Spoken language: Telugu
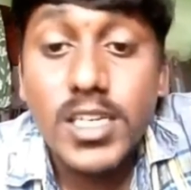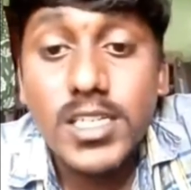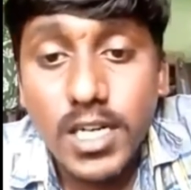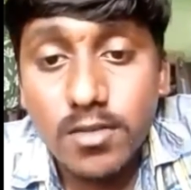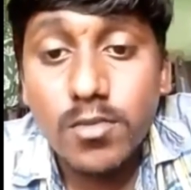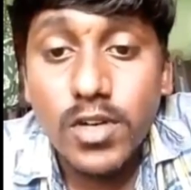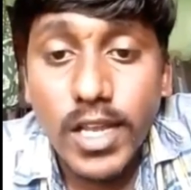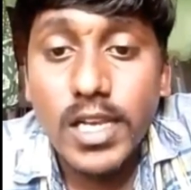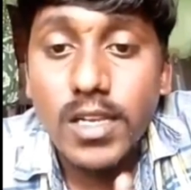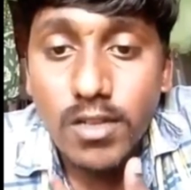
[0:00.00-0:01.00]
ఏం చేశాడు
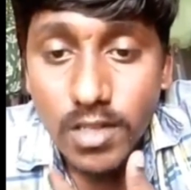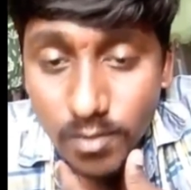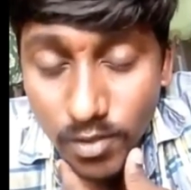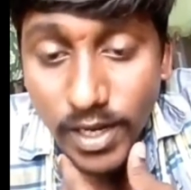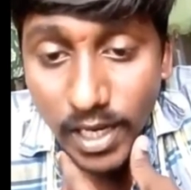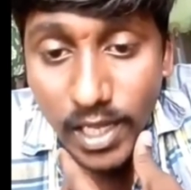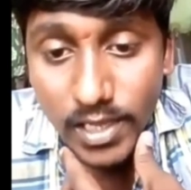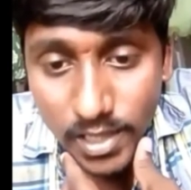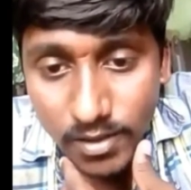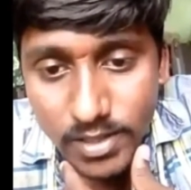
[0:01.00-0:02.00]
మూడేళ్ళు మూడేళ్ళు
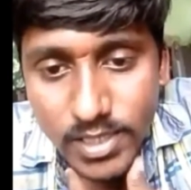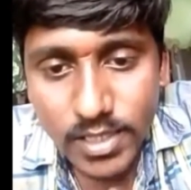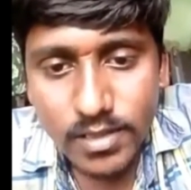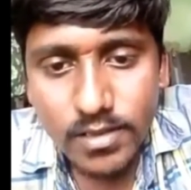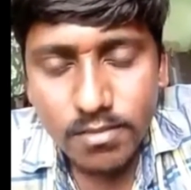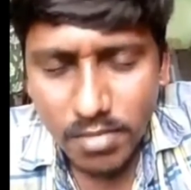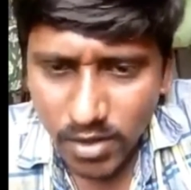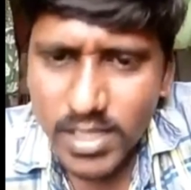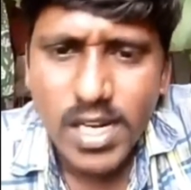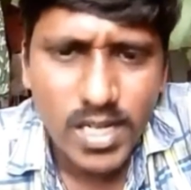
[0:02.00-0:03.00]
అయింది వచ్చి
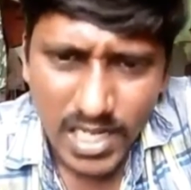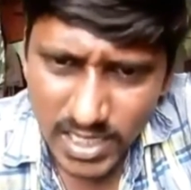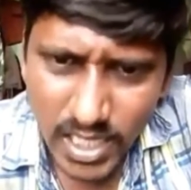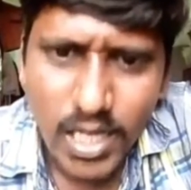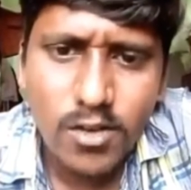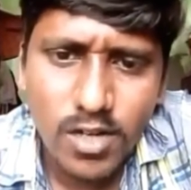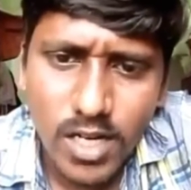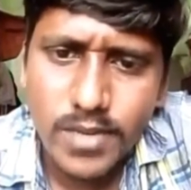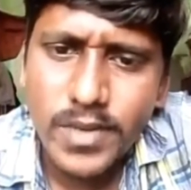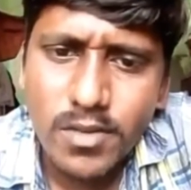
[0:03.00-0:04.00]
పవన్ కళ్యాణ్ రాజకీయాల్లో
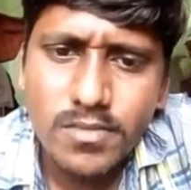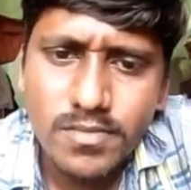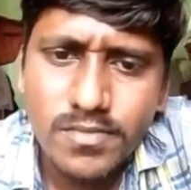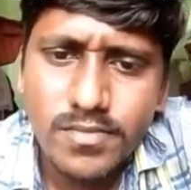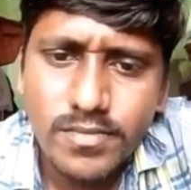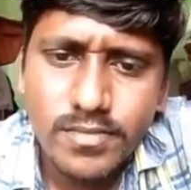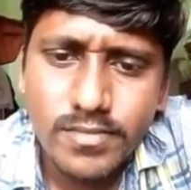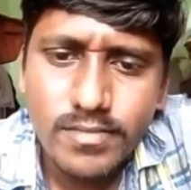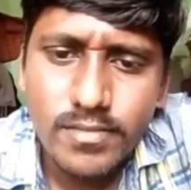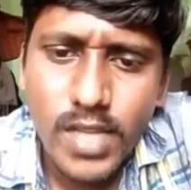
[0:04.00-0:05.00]
ఉన్నాడా ఇప్పుడు
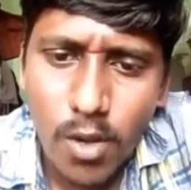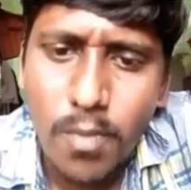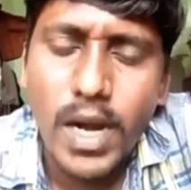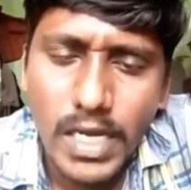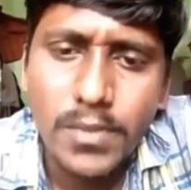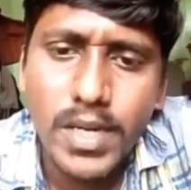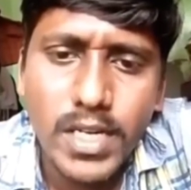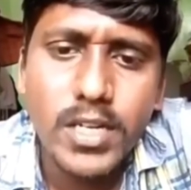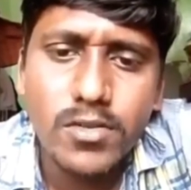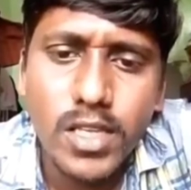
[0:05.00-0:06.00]
ఒక పార్టీ
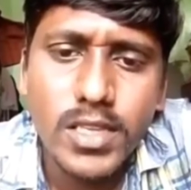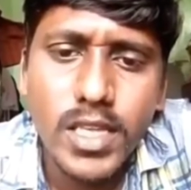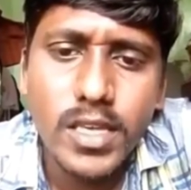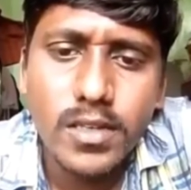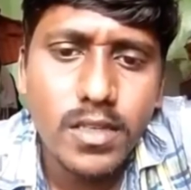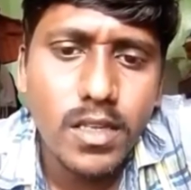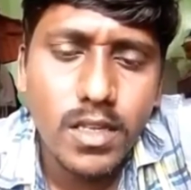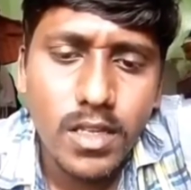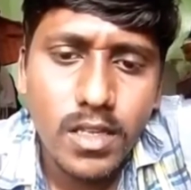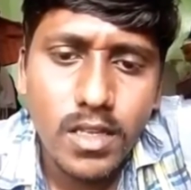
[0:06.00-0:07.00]
పెట్టిండు అంతే
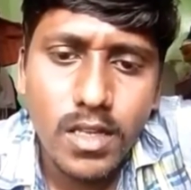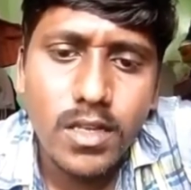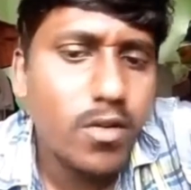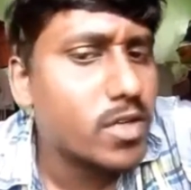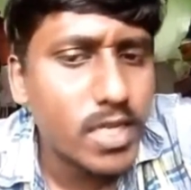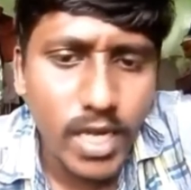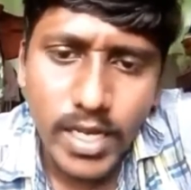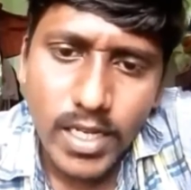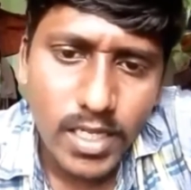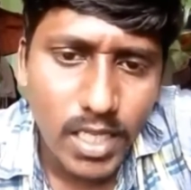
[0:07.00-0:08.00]
ఒక్క
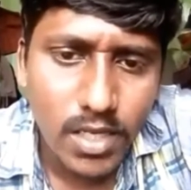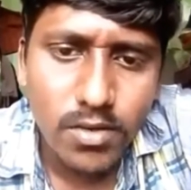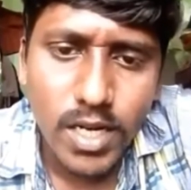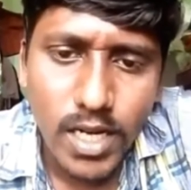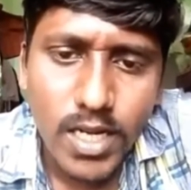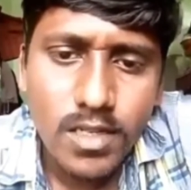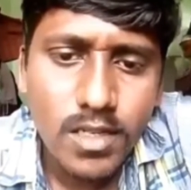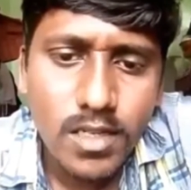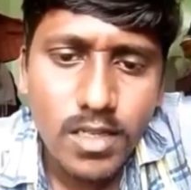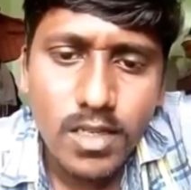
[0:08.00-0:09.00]
కార్యకర్త అని ఉన్నాడా
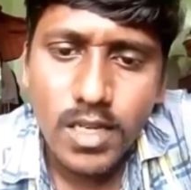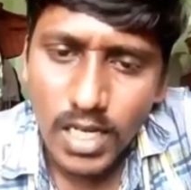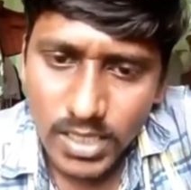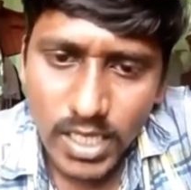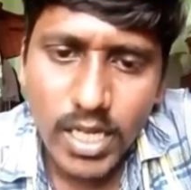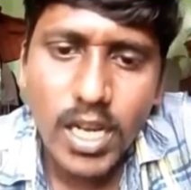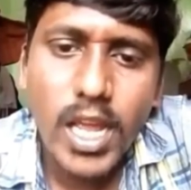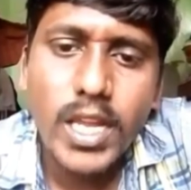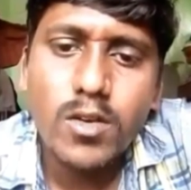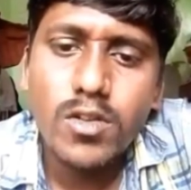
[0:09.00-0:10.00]
అతనే
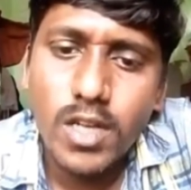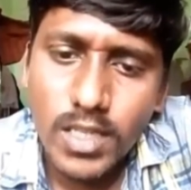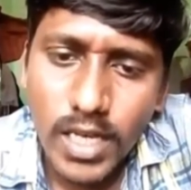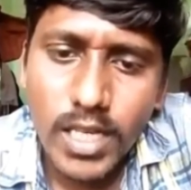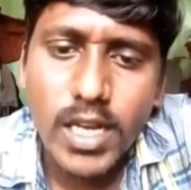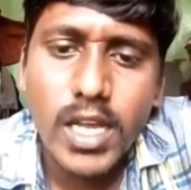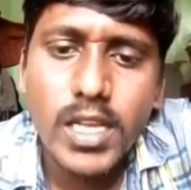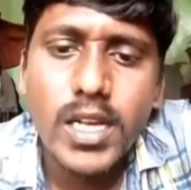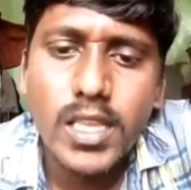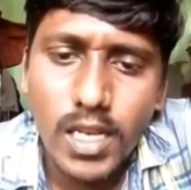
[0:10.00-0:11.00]
నాయకుడు అతనే
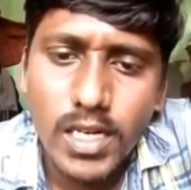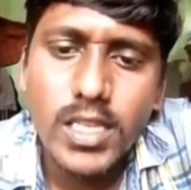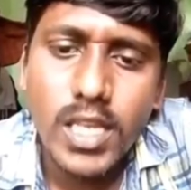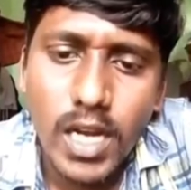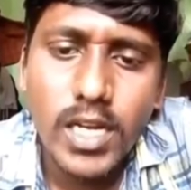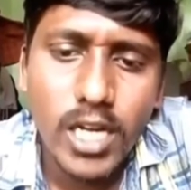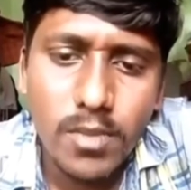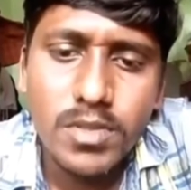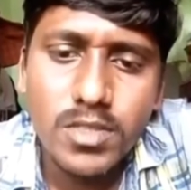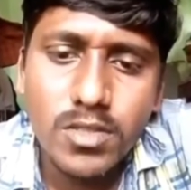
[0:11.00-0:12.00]
కార్యకర్త అన్నీ తానే
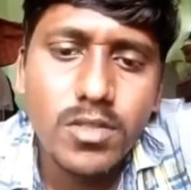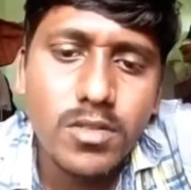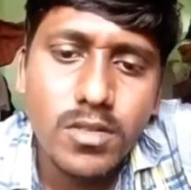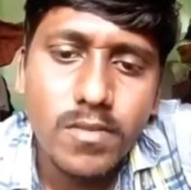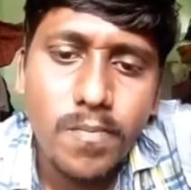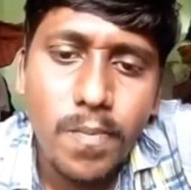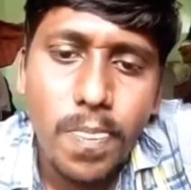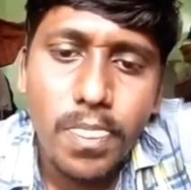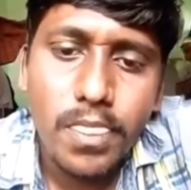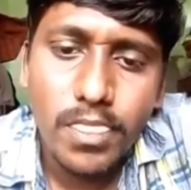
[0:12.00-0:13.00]
నడిపిస్తుండు
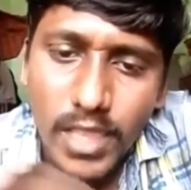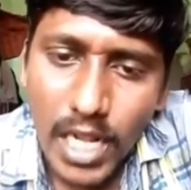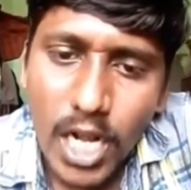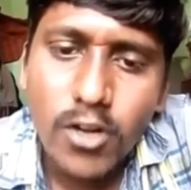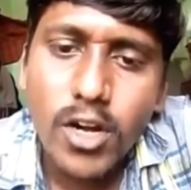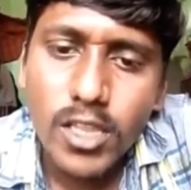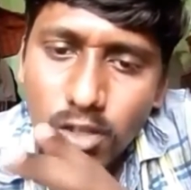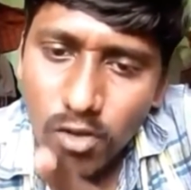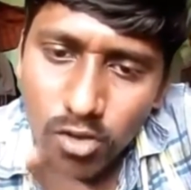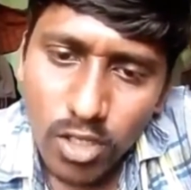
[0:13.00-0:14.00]
నీలాంటి
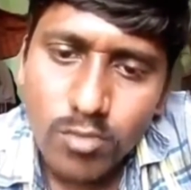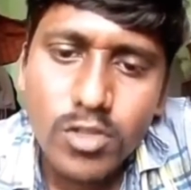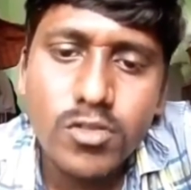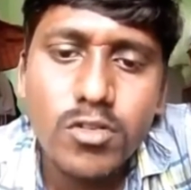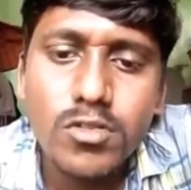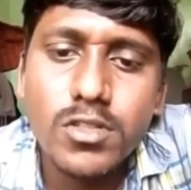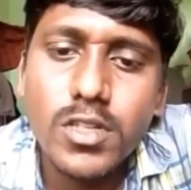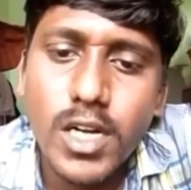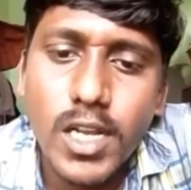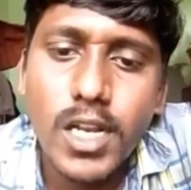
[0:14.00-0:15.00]
వాడైతే రెండు రోజులకు మూసుకొని
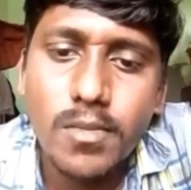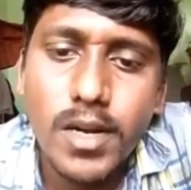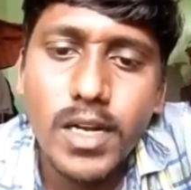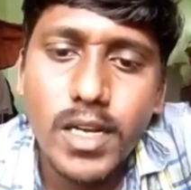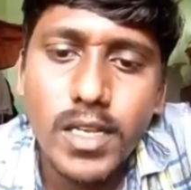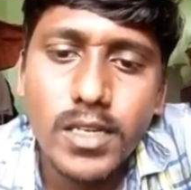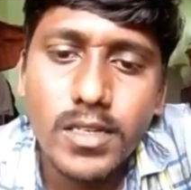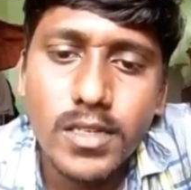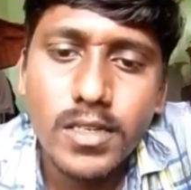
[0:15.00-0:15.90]
కూర్చుంటాడు అలాంటి పార్టీని